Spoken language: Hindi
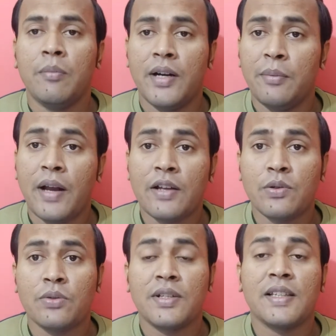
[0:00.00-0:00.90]
बड़ी
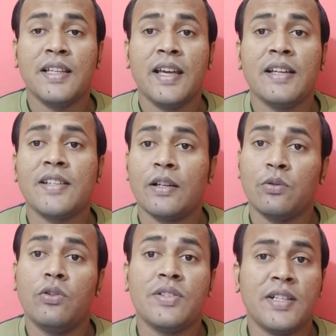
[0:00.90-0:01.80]
ब्रांच हो सकती है चाहे
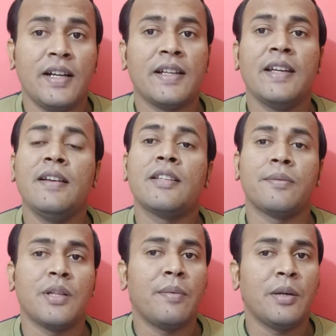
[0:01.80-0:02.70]
वो स्टेट की
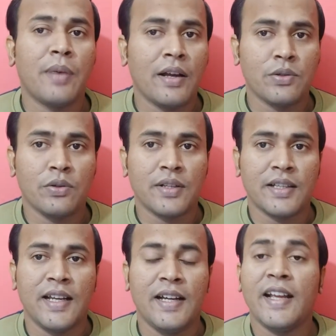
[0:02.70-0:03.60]
सबसे बड़ी ब्रांच हो
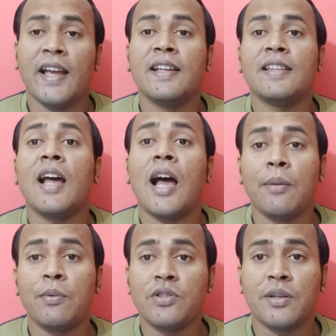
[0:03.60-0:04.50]
सकती है ठीक है इतना
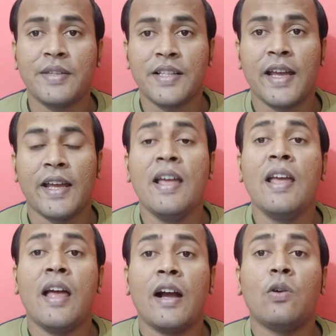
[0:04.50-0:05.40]
आपको समझना है
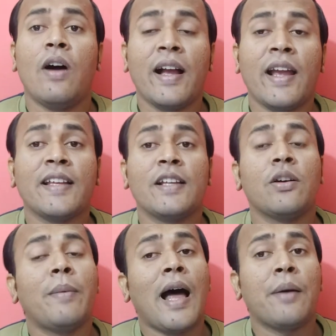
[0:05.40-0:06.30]
अगर वो हाँ कहता है
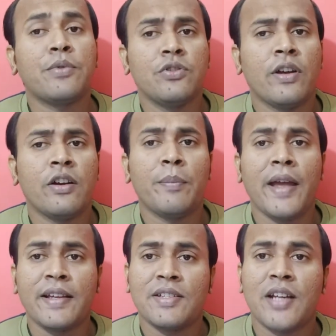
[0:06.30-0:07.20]
तो अब आप जो है
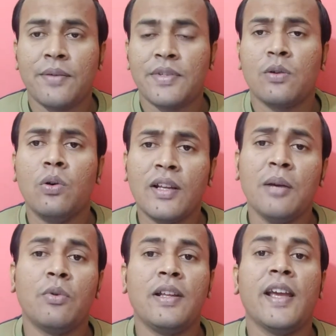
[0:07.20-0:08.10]
बैंक स्टाफ से खुल
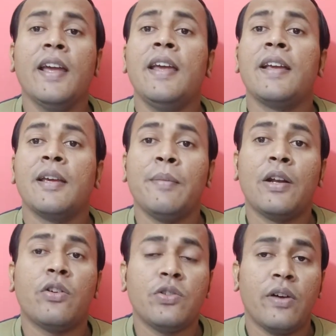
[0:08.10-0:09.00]
के बोलिए कि
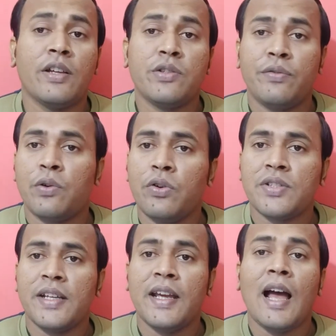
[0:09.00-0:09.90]
मेरे को जो है स्विफ्ट कोड
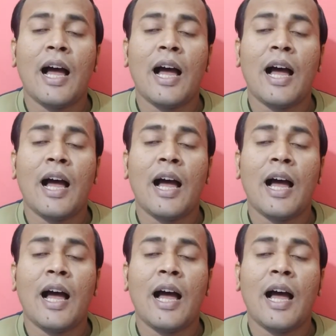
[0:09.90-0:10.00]
चाहिए